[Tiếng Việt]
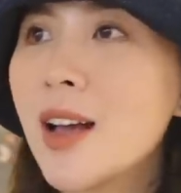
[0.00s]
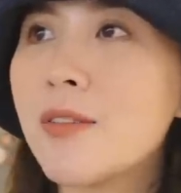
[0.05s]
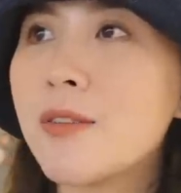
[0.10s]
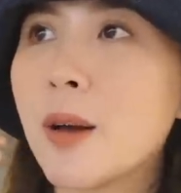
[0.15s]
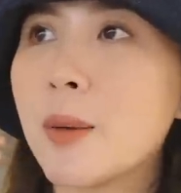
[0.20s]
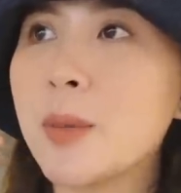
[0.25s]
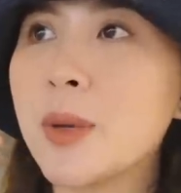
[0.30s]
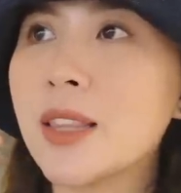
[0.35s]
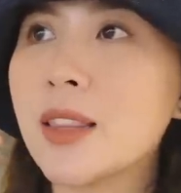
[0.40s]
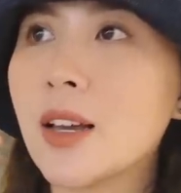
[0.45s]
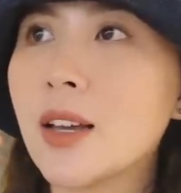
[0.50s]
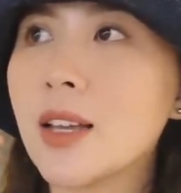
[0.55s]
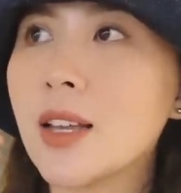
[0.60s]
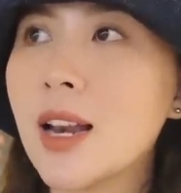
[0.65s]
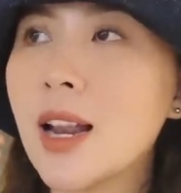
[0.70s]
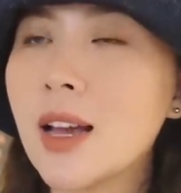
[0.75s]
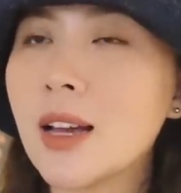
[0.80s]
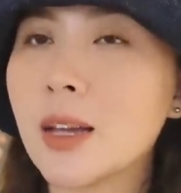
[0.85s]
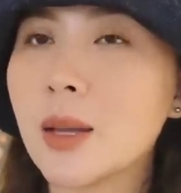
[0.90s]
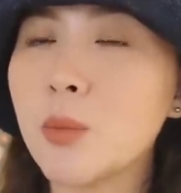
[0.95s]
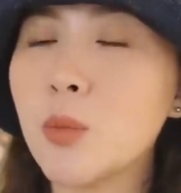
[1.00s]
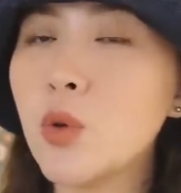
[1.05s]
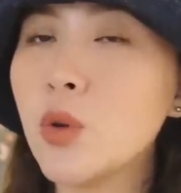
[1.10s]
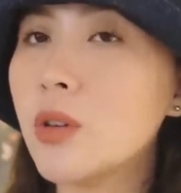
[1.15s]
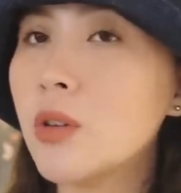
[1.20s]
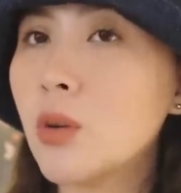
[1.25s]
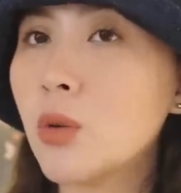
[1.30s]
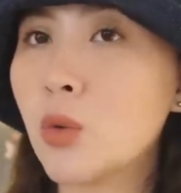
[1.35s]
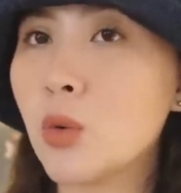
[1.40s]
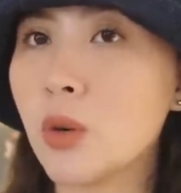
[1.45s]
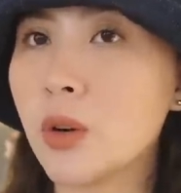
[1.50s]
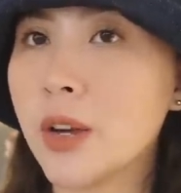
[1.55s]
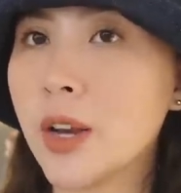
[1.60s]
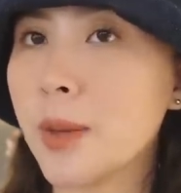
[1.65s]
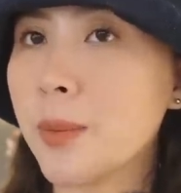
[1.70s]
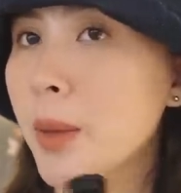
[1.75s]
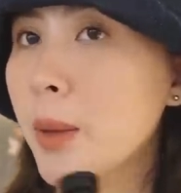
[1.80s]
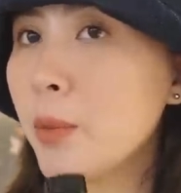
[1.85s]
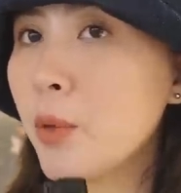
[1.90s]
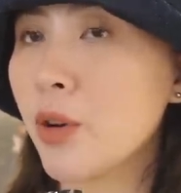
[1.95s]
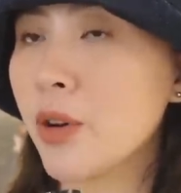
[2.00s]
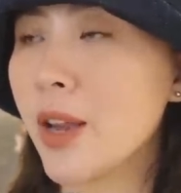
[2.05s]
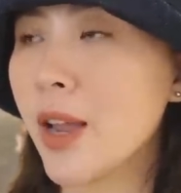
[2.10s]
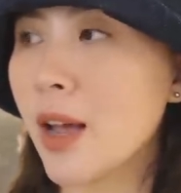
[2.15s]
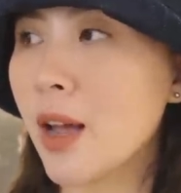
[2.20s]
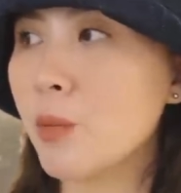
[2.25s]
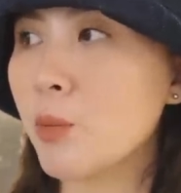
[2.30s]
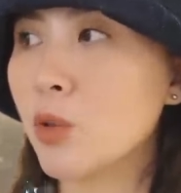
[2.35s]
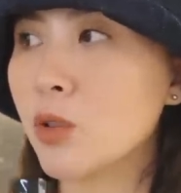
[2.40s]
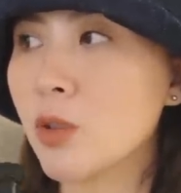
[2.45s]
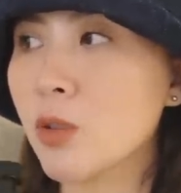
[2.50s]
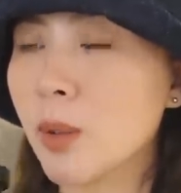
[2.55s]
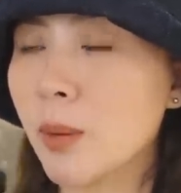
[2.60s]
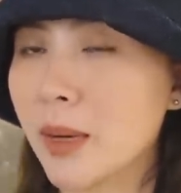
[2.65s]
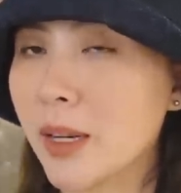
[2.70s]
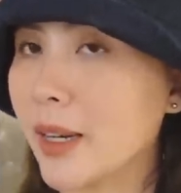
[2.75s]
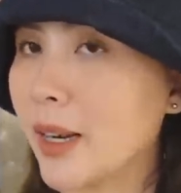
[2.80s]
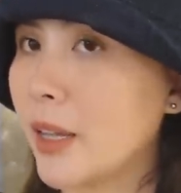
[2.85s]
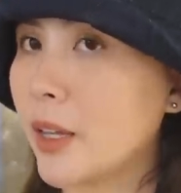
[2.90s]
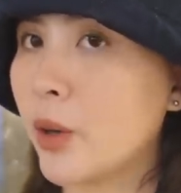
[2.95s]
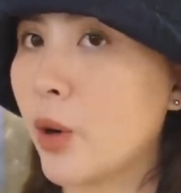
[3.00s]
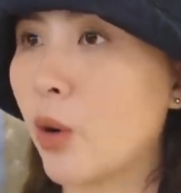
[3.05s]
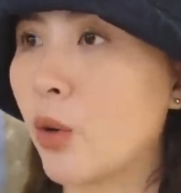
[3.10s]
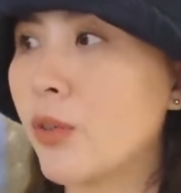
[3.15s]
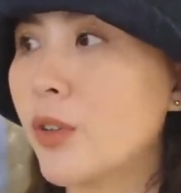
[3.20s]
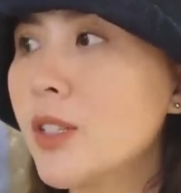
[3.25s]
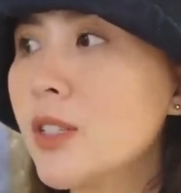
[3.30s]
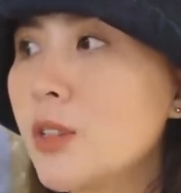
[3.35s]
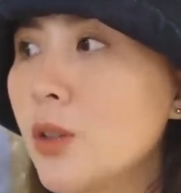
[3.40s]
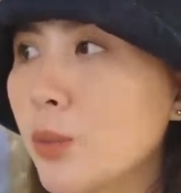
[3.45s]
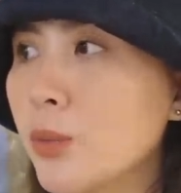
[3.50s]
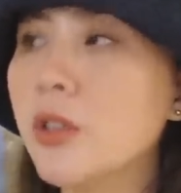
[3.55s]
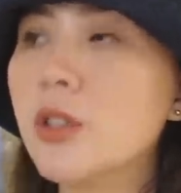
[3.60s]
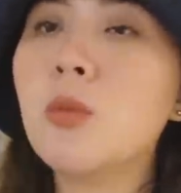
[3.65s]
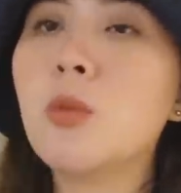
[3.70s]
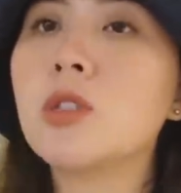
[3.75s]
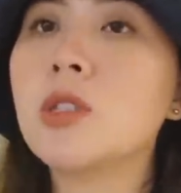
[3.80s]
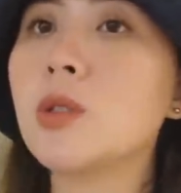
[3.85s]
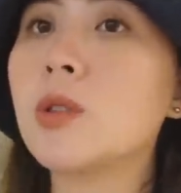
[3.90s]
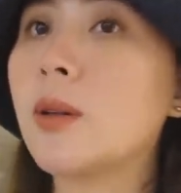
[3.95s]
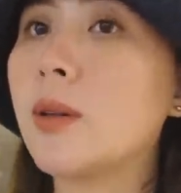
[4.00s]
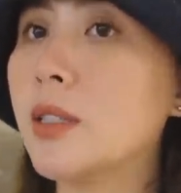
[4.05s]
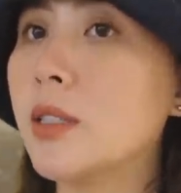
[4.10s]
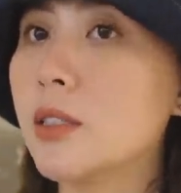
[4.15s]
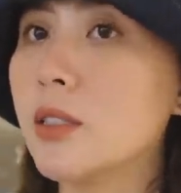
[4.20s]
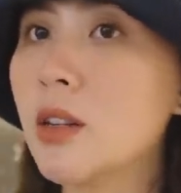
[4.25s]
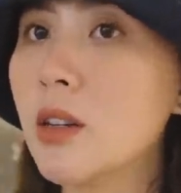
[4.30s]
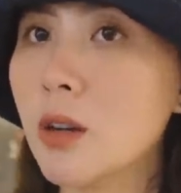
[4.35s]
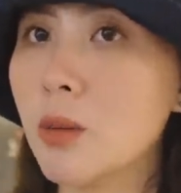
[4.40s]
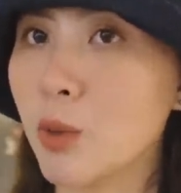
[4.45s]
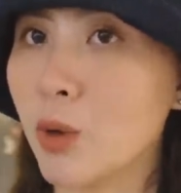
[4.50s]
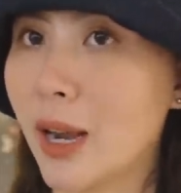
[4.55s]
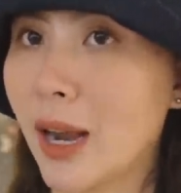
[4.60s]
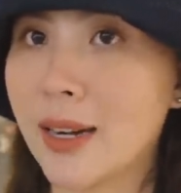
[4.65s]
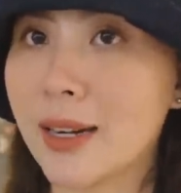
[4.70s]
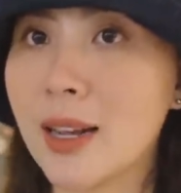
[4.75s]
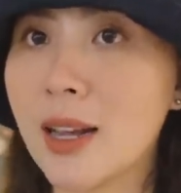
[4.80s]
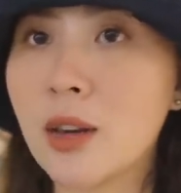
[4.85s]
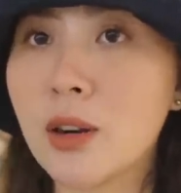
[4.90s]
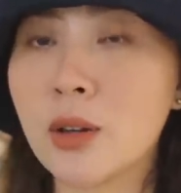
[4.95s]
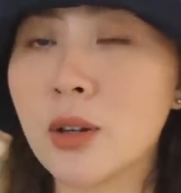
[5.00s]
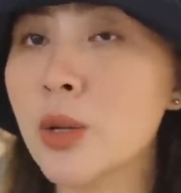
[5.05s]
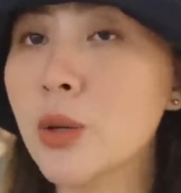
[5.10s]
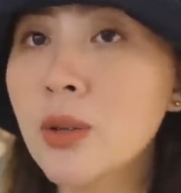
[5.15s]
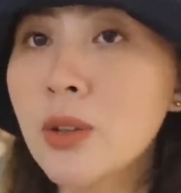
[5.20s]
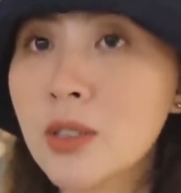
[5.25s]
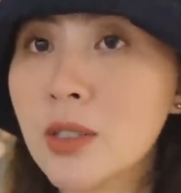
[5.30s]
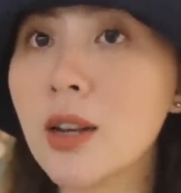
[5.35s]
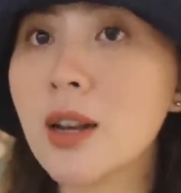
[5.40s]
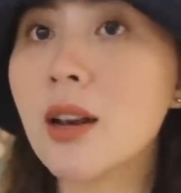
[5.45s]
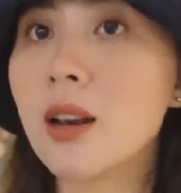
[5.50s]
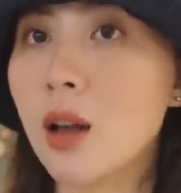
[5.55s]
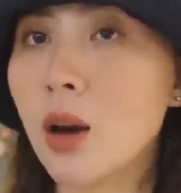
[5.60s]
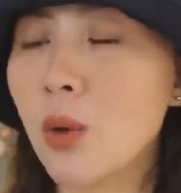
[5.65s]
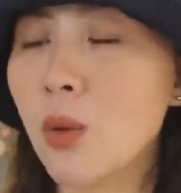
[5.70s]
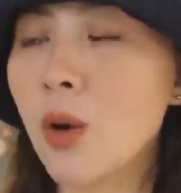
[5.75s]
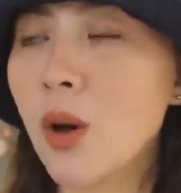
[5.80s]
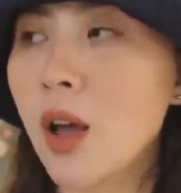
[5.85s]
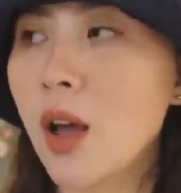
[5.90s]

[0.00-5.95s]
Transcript: và mình thấy là cái mùi hương của The Memoria bộ sưu tập lần này nó vẫn giống như bộ sưu tập lần trước ở một cái đấy là nó lưu hương rất là lâu